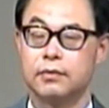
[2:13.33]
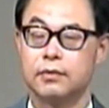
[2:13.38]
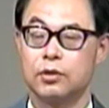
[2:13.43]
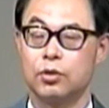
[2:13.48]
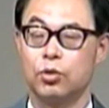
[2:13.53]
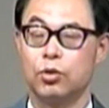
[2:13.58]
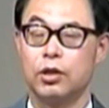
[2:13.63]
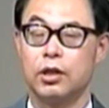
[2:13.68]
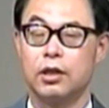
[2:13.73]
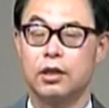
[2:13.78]

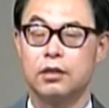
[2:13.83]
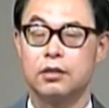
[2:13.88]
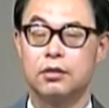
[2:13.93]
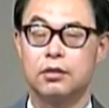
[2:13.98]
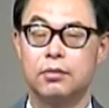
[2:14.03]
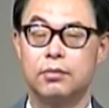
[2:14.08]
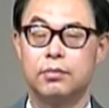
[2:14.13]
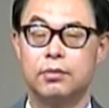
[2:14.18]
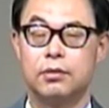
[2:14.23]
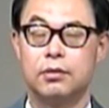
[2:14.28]
교회
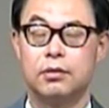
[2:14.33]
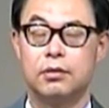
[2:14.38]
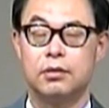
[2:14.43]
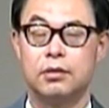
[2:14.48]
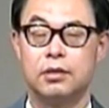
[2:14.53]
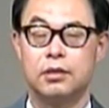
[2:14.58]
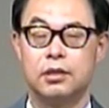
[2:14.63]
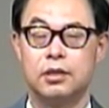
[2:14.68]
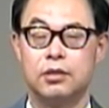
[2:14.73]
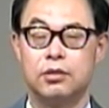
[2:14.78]
안에서
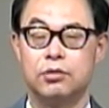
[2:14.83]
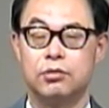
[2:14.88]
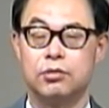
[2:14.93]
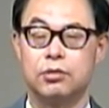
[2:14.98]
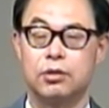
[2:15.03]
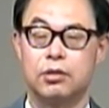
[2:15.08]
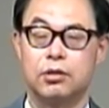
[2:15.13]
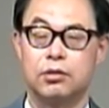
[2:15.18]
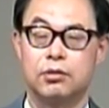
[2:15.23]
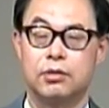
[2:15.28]
뭐 이리 뛰고
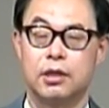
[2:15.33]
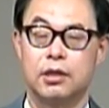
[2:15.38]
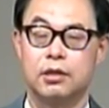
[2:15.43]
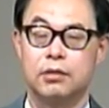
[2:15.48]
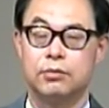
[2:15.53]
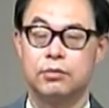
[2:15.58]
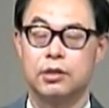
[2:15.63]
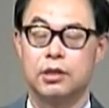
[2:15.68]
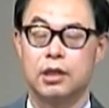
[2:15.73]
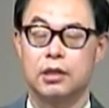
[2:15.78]
저리 뛰고 하는
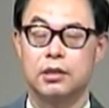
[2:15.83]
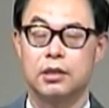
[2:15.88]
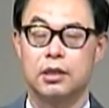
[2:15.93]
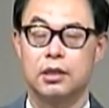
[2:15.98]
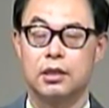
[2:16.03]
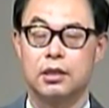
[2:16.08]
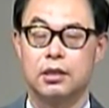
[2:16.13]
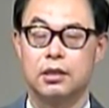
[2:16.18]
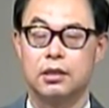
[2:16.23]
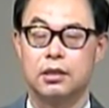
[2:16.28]
인물이
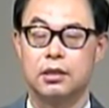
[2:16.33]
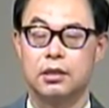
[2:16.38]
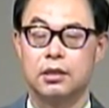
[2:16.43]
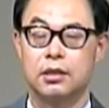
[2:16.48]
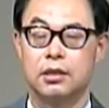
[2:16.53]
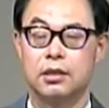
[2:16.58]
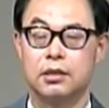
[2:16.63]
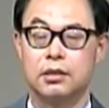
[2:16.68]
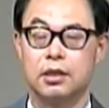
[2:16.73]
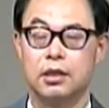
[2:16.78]
아니라
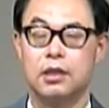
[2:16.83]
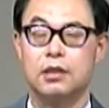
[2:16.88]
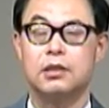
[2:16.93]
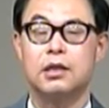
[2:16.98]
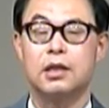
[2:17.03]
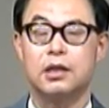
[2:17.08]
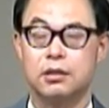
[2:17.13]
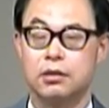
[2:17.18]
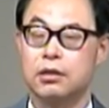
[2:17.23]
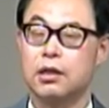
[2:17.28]

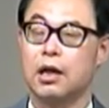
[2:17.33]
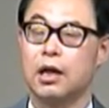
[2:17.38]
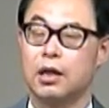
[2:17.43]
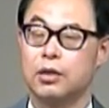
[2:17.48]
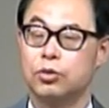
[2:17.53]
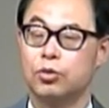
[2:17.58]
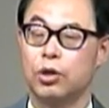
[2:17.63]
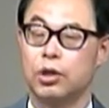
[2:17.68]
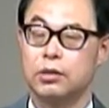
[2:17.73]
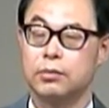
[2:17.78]
세상에서 강한
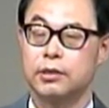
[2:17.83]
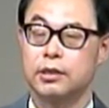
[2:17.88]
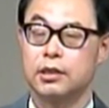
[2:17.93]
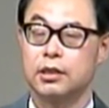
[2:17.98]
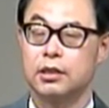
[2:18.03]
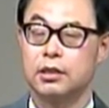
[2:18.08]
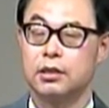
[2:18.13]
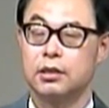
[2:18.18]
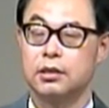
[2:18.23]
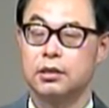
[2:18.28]
종
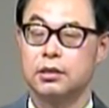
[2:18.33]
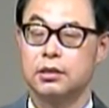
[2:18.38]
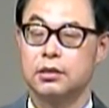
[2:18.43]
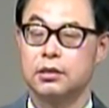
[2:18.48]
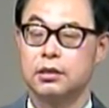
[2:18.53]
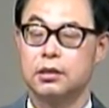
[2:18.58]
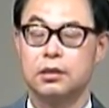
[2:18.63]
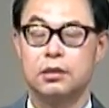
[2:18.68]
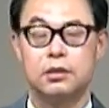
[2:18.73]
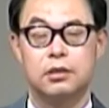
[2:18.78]
아닙니까?
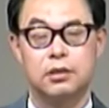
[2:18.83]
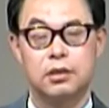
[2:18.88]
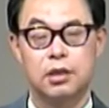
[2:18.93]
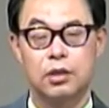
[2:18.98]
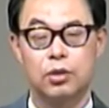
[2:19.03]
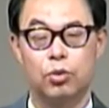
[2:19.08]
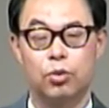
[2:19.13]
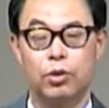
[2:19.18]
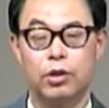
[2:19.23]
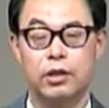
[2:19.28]
그게
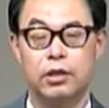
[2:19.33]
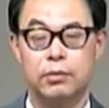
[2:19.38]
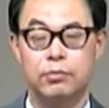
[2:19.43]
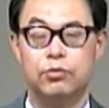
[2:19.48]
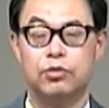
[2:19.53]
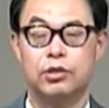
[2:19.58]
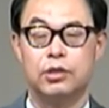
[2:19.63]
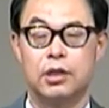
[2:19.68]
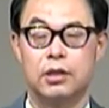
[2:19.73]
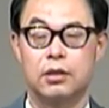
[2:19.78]
교회
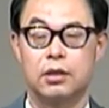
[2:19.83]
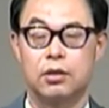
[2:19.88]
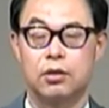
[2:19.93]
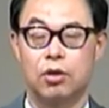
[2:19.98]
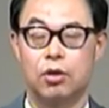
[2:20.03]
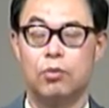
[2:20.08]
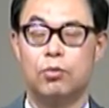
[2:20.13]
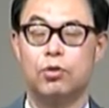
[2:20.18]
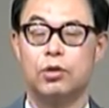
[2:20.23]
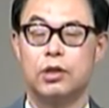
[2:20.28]
인물이라는 거예요.
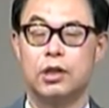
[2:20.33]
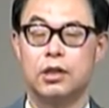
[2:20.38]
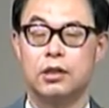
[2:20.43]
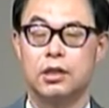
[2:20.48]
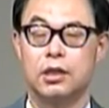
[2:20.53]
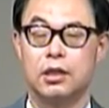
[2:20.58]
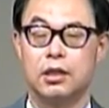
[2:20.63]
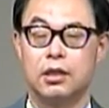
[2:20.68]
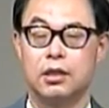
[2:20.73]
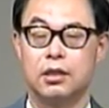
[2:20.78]
거목이라는
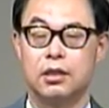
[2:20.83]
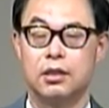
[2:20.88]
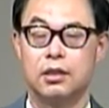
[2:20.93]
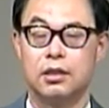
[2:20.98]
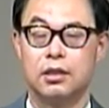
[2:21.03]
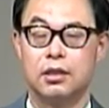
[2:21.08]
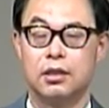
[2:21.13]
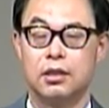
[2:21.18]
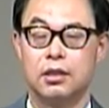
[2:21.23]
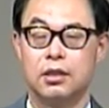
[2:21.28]
게
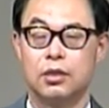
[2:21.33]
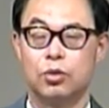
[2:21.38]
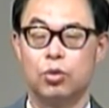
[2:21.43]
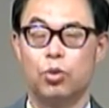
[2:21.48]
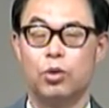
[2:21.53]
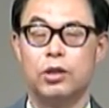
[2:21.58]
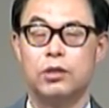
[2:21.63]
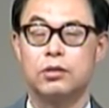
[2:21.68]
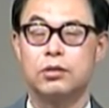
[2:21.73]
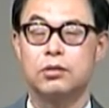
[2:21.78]

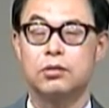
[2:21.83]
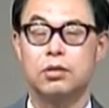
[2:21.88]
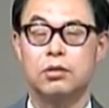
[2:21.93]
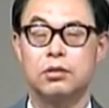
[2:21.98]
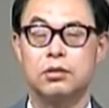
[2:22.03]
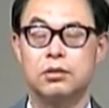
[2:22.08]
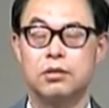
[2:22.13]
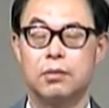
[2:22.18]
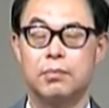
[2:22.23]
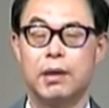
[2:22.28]
교회에서
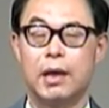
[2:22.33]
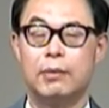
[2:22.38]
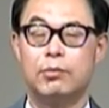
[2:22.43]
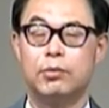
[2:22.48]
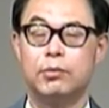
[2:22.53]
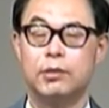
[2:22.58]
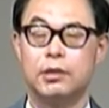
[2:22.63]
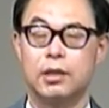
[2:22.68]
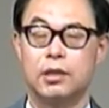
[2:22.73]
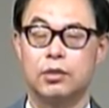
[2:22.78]
떠드는 건
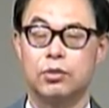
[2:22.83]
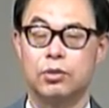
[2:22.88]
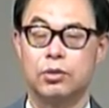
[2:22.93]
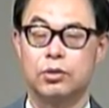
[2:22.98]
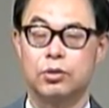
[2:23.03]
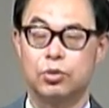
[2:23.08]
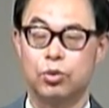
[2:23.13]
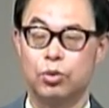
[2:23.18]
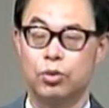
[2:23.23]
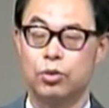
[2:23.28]
바보입니다.
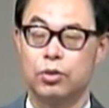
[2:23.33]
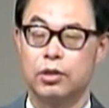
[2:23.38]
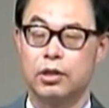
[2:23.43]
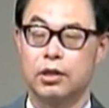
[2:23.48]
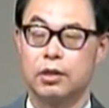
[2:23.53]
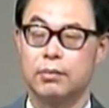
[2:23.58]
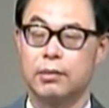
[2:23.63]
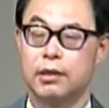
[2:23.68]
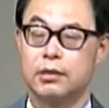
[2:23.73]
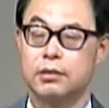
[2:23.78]
교회에선
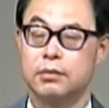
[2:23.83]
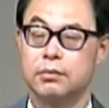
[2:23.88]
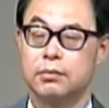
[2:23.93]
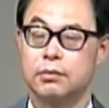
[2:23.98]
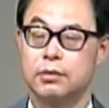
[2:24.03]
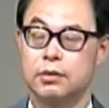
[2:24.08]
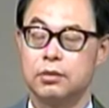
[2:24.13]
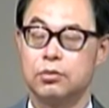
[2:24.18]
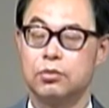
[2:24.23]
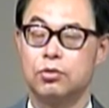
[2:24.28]
조용하게 말씀
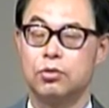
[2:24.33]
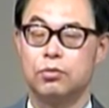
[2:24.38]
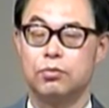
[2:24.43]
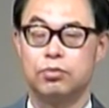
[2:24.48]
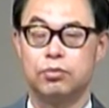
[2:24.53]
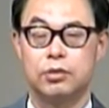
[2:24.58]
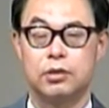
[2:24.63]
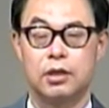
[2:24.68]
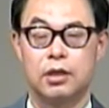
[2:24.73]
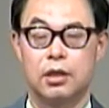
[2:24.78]
듣고
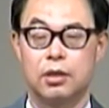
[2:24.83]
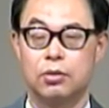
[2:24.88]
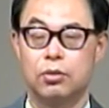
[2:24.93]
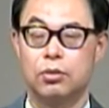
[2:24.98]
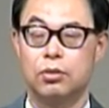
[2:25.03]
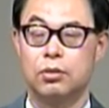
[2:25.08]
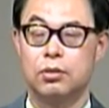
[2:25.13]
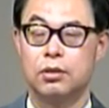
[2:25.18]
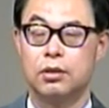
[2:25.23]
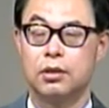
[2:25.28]

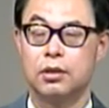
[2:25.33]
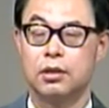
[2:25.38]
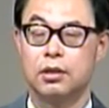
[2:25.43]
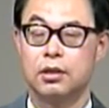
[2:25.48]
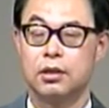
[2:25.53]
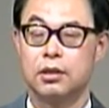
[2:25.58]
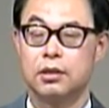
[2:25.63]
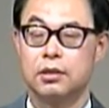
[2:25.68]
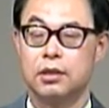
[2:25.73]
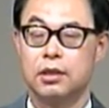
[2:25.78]
무장하고
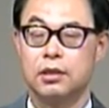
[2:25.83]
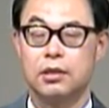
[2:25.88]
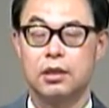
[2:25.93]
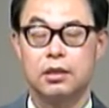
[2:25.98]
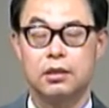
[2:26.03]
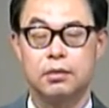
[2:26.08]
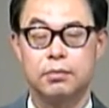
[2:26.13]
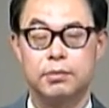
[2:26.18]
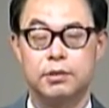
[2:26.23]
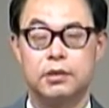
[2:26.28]

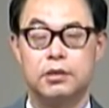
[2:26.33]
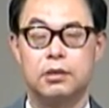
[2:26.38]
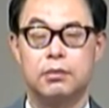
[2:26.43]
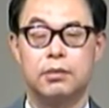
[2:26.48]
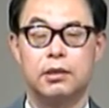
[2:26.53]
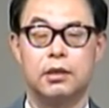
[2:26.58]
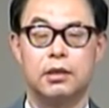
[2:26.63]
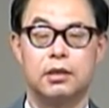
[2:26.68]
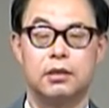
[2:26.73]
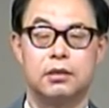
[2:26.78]
세상에서 빛을
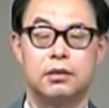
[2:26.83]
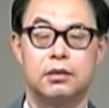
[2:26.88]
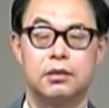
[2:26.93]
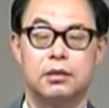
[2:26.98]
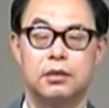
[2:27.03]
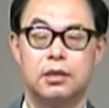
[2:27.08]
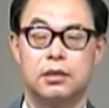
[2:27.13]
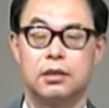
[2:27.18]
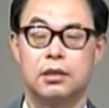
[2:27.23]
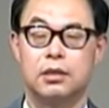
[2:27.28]
발해야죠.
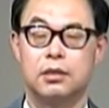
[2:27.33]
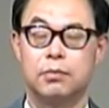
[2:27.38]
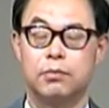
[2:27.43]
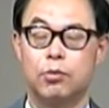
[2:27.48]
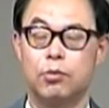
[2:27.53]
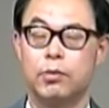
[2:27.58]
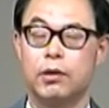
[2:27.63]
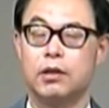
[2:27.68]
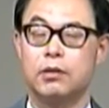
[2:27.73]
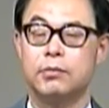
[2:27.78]
세상에서
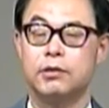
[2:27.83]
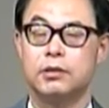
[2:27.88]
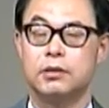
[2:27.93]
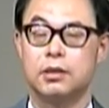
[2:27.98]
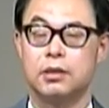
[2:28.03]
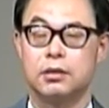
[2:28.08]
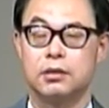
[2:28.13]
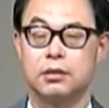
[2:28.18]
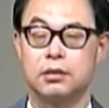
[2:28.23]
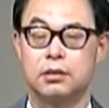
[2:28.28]
폭발음이
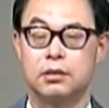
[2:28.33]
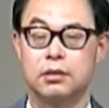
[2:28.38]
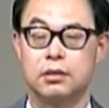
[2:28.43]
있어야죠.